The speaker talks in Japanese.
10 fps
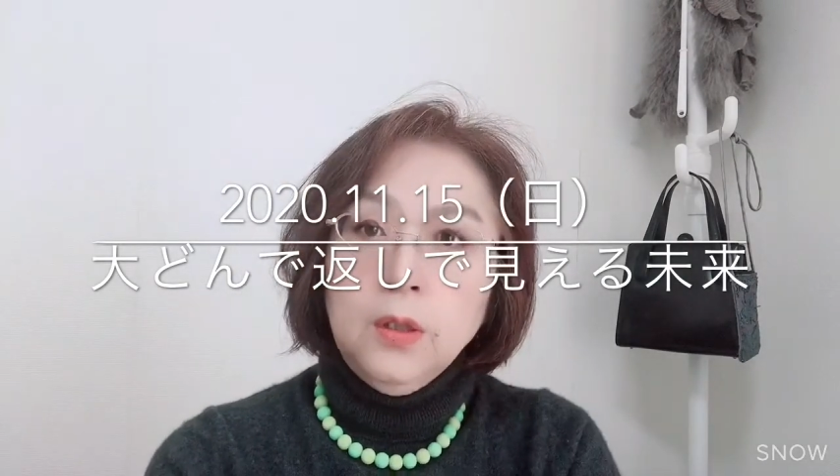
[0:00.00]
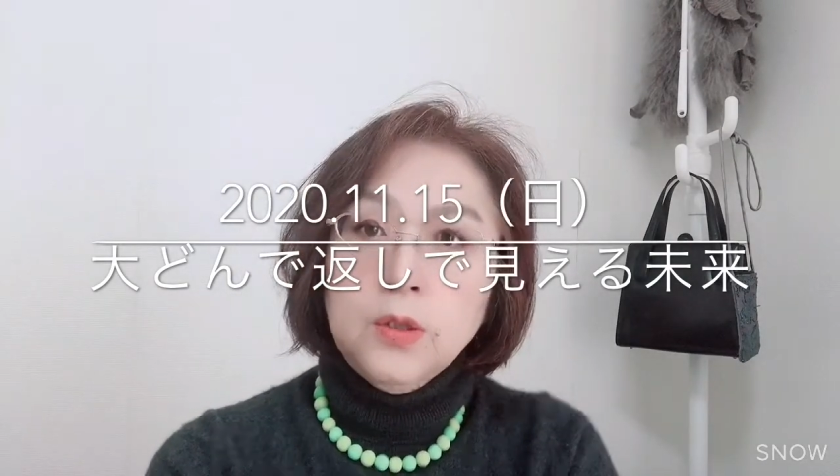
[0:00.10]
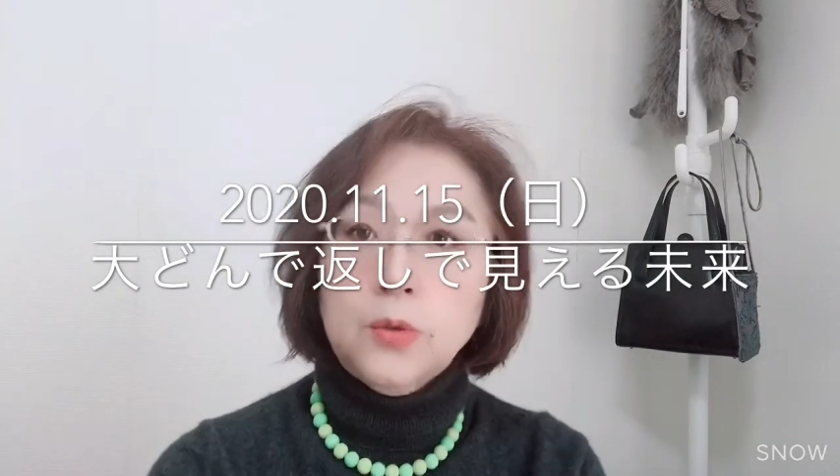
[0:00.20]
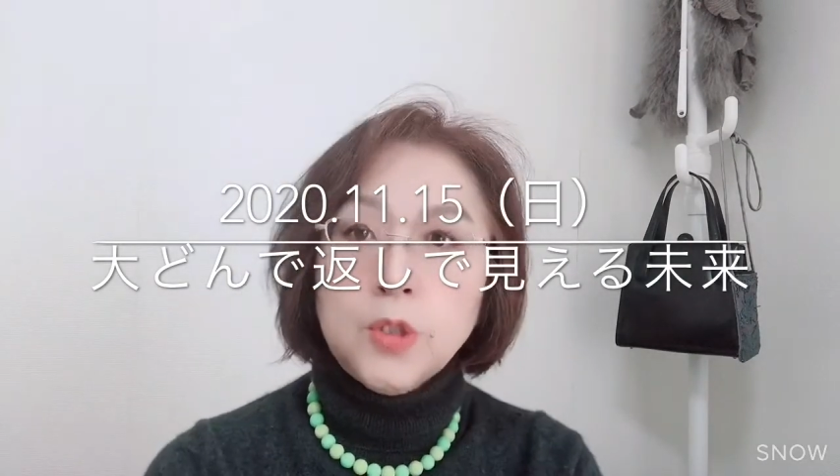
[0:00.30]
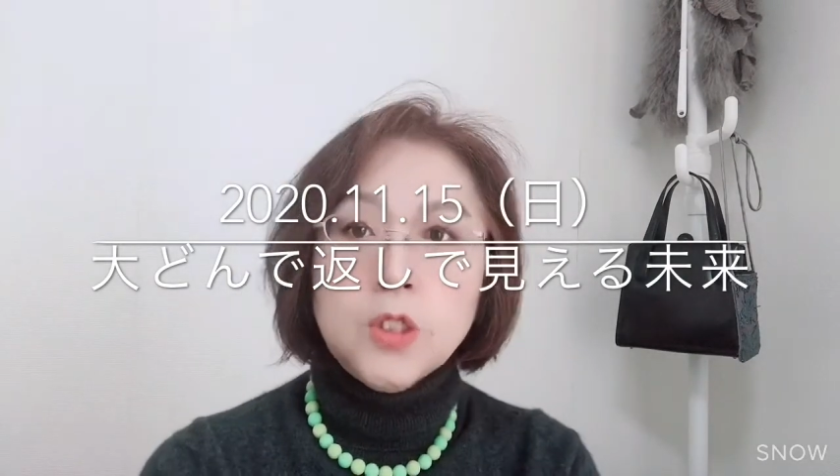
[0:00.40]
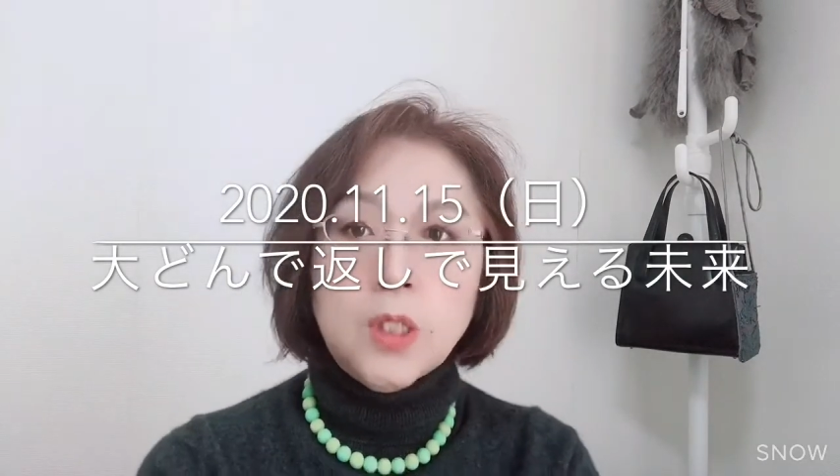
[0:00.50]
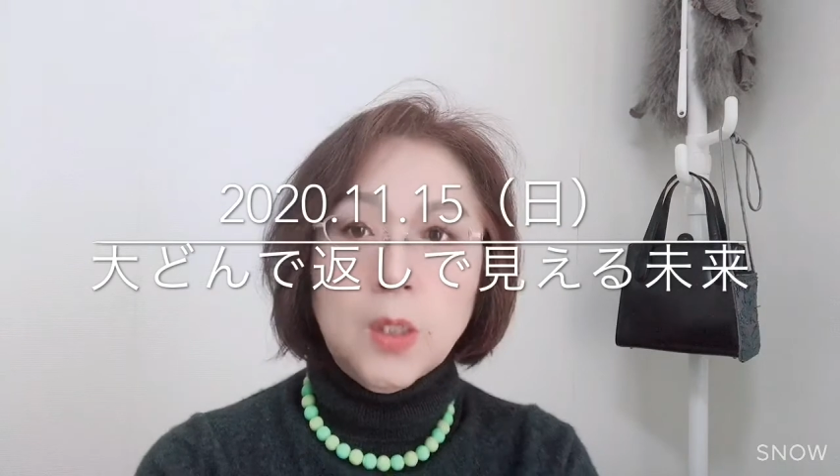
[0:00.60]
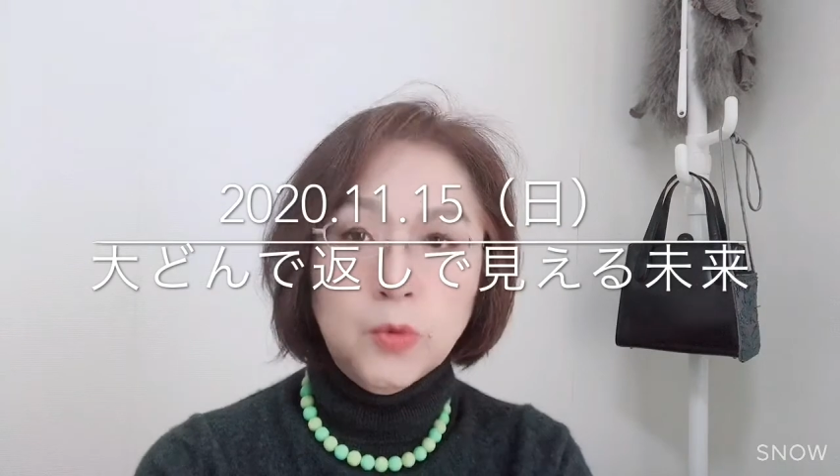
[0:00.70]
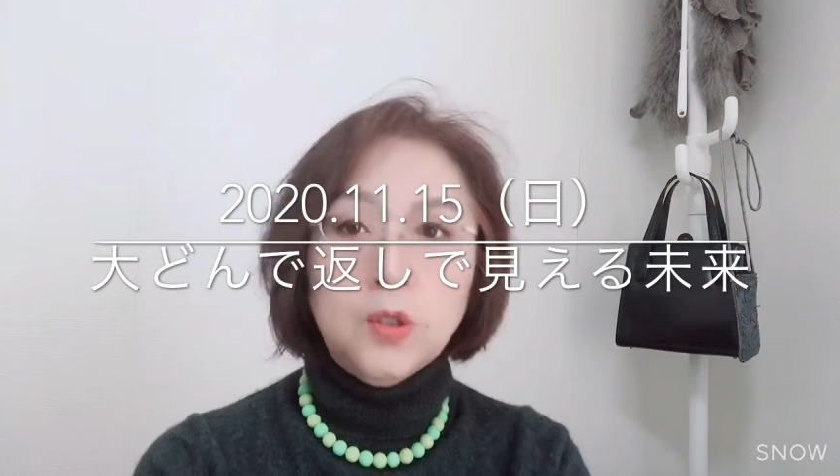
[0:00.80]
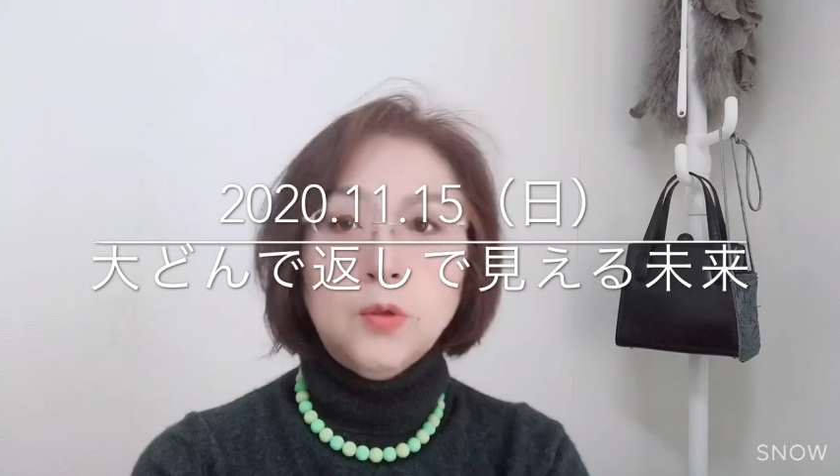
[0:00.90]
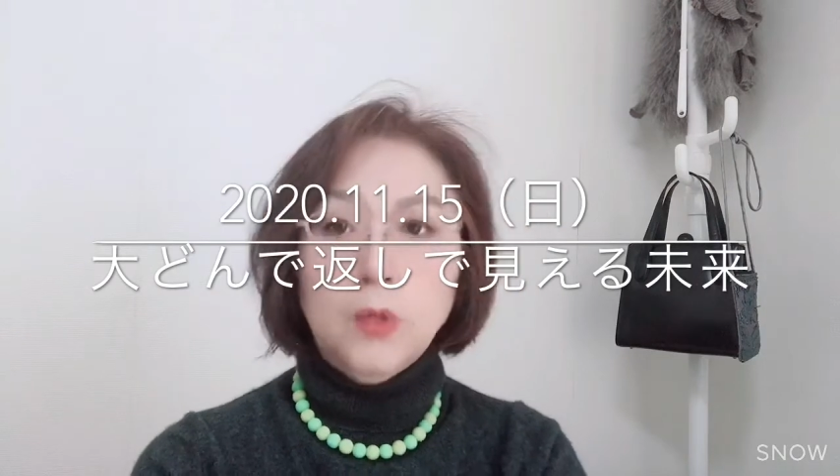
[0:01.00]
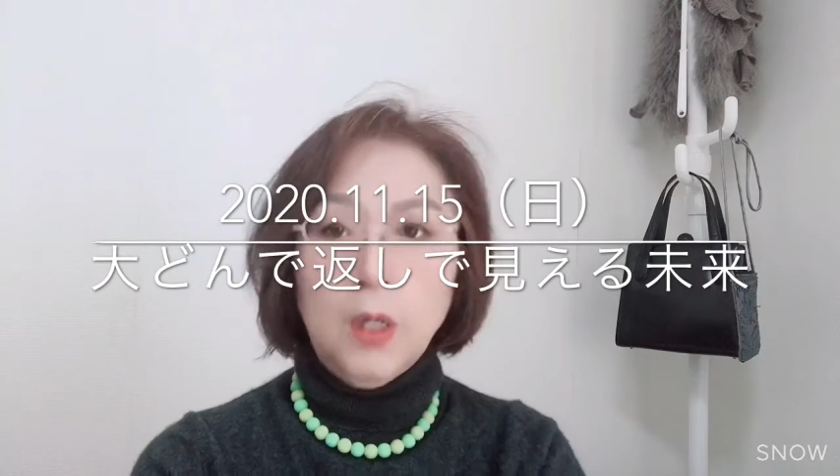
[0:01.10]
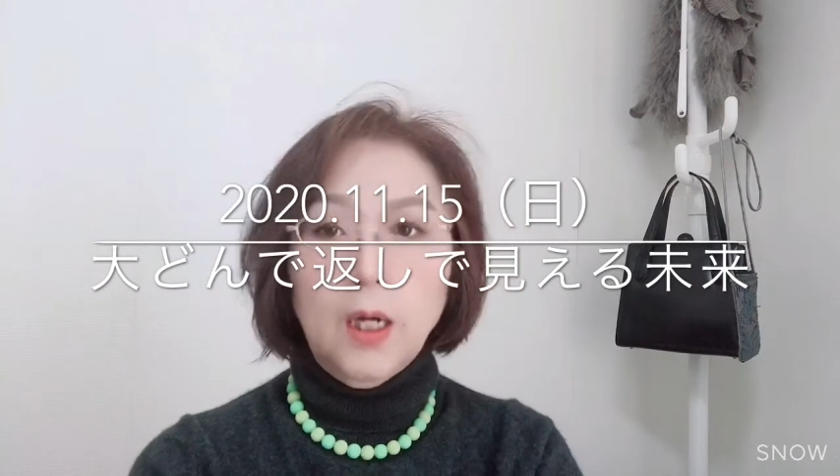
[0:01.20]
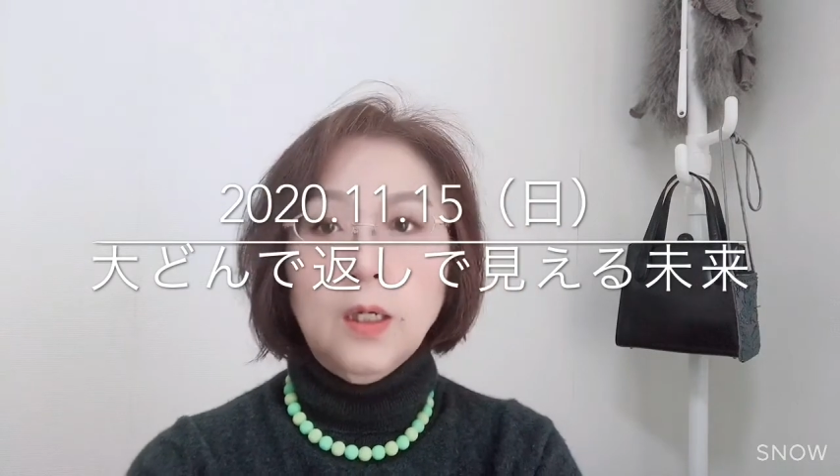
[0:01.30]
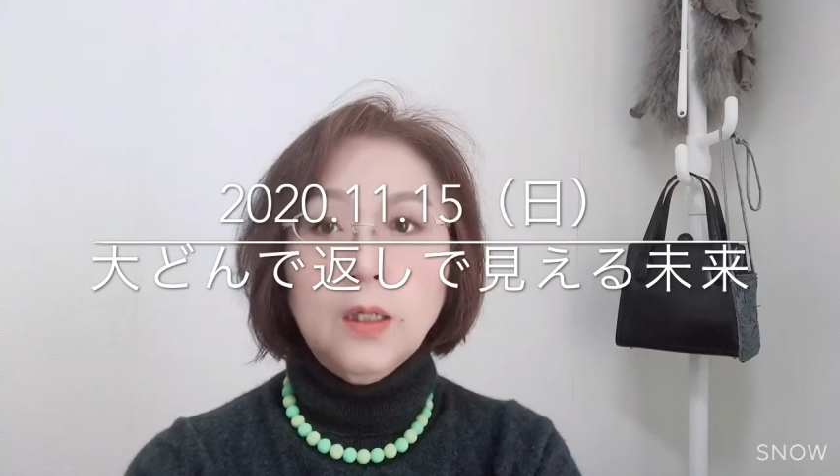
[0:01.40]
そのシステムっていうの
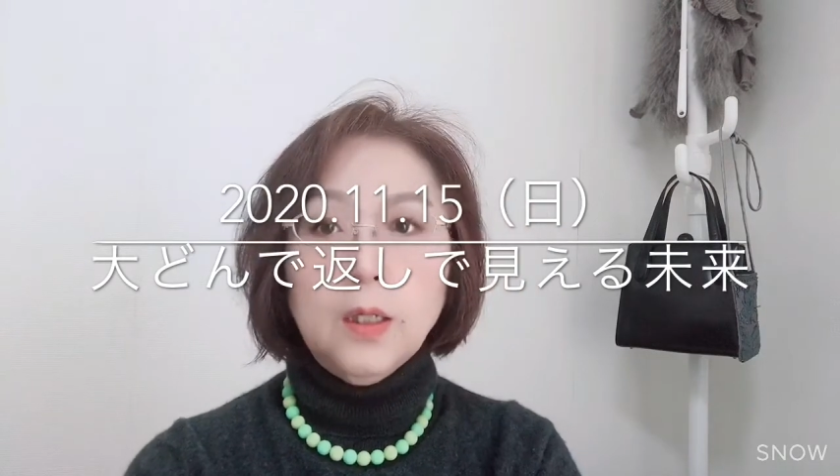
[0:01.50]
は